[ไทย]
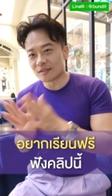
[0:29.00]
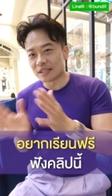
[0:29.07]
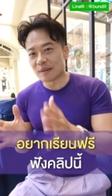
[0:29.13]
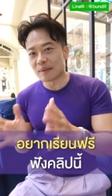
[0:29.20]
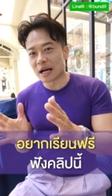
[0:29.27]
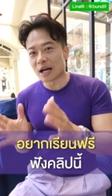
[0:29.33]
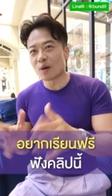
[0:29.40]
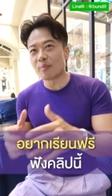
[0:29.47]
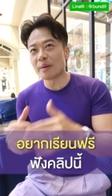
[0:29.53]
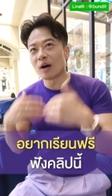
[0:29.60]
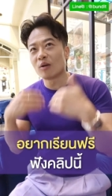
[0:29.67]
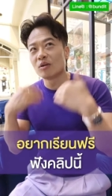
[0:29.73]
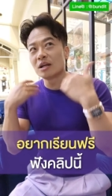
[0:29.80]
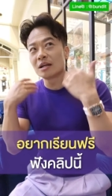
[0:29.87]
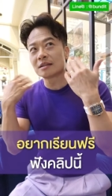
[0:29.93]
เข้าใจป่ะเขาไป
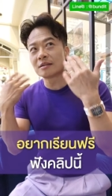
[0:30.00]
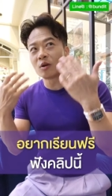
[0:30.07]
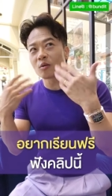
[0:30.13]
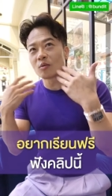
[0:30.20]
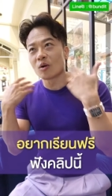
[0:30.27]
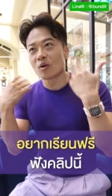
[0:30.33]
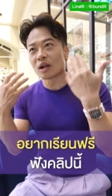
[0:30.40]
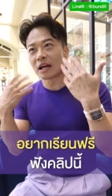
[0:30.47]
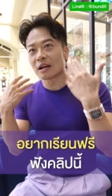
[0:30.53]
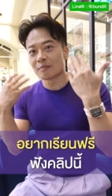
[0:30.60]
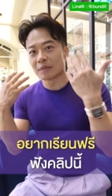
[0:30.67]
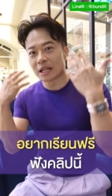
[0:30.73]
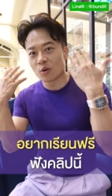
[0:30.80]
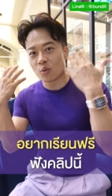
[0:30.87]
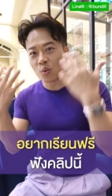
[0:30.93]
เอาเรื่องลกๆอะไรเข้า
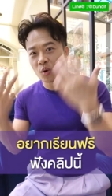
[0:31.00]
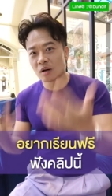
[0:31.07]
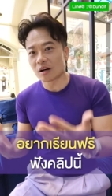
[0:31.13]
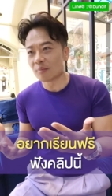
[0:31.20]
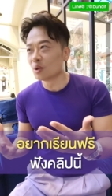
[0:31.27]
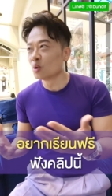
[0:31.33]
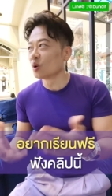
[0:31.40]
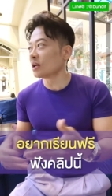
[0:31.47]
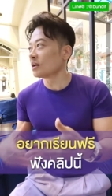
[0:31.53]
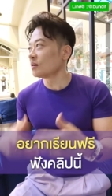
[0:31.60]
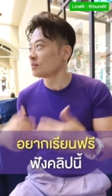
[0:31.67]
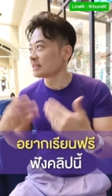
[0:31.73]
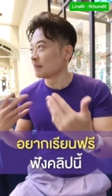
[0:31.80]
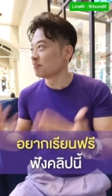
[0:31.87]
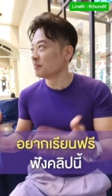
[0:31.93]
มาในหัวเขาไม่รู้
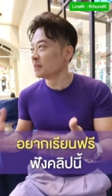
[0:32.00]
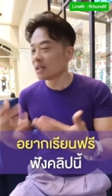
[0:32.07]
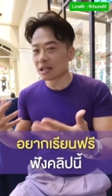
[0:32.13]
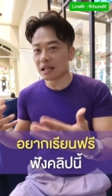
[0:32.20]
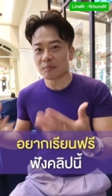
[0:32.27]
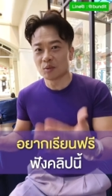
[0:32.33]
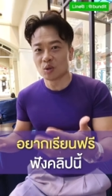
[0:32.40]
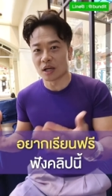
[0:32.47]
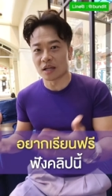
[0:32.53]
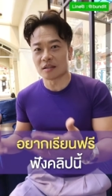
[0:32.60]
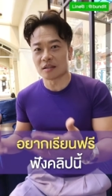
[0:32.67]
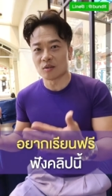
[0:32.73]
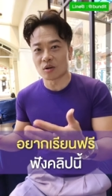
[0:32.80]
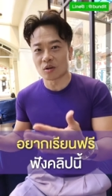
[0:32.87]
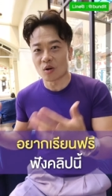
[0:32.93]
เขาจำเรื่องอะไรไม่รู้
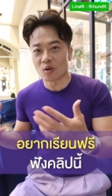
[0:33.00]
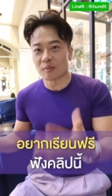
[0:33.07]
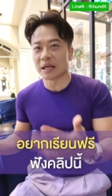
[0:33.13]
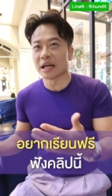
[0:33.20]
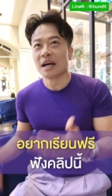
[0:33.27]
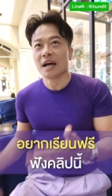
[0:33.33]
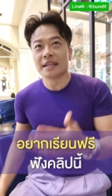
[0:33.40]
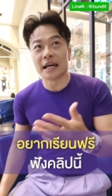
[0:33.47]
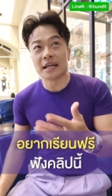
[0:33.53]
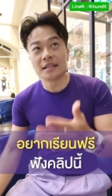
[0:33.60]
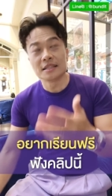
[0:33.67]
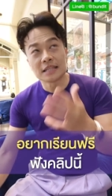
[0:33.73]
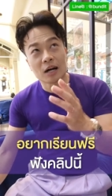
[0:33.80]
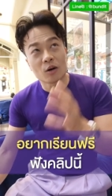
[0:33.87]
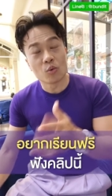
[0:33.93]
ลกๆมาแทน
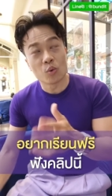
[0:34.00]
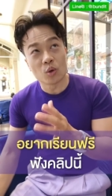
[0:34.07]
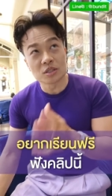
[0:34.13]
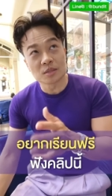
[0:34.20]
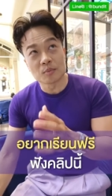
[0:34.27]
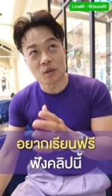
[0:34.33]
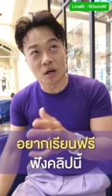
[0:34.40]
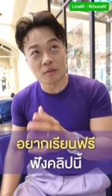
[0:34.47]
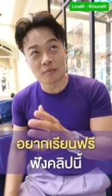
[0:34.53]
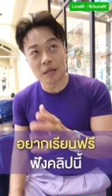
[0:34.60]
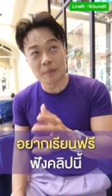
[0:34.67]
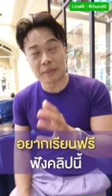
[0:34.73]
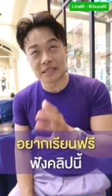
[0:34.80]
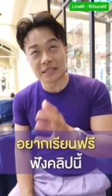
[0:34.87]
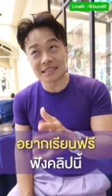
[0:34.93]
ที่จะเอาหัวสมอง
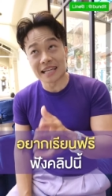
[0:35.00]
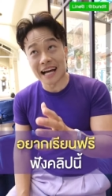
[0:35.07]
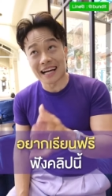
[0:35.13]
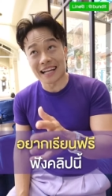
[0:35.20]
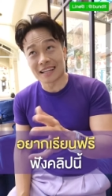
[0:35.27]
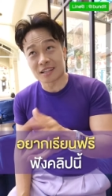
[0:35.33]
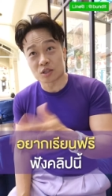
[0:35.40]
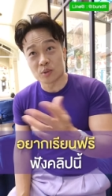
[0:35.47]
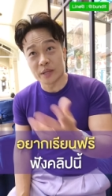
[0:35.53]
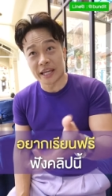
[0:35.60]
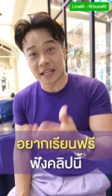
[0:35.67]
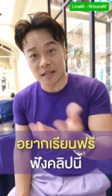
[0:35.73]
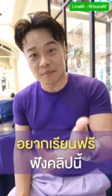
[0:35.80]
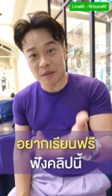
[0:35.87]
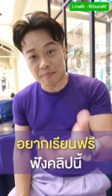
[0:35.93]
นะไปสร้างอะไรครีเอ
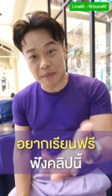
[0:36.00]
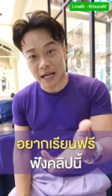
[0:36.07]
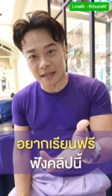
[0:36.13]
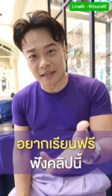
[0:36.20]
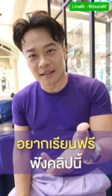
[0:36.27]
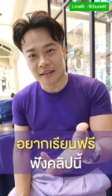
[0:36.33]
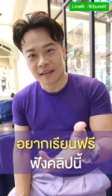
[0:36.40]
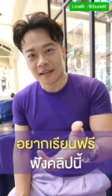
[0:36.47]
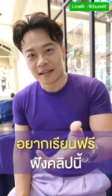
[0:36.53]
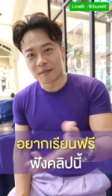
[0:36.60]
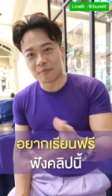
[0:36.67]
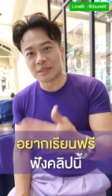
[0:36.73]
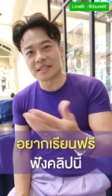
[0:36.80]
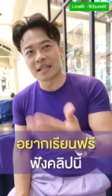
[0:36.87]
ทอะไรใหม่ๆ